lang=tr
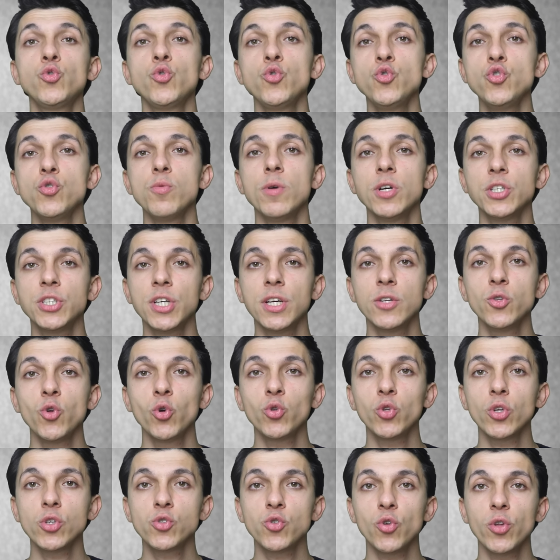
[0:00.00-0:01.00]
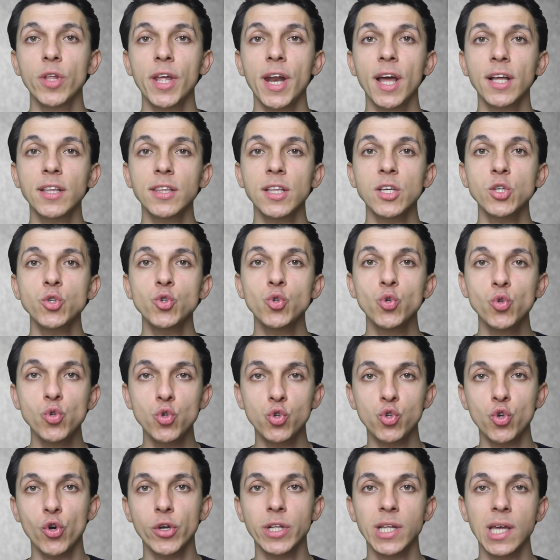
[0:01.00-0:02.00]
Üçüncü başarı noktası olarak da
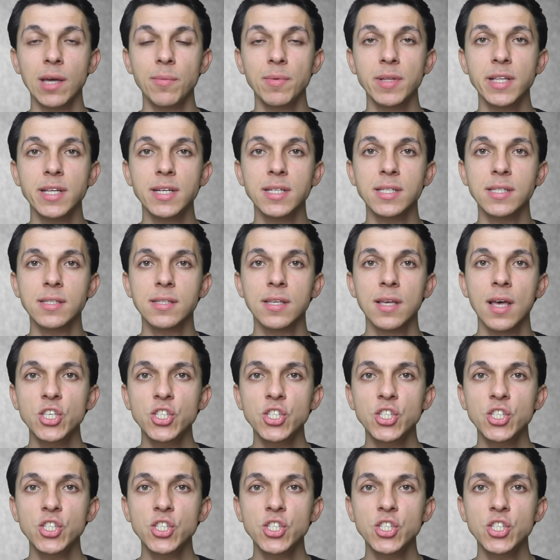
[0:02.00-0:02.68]
şunu söyleyebiliriz.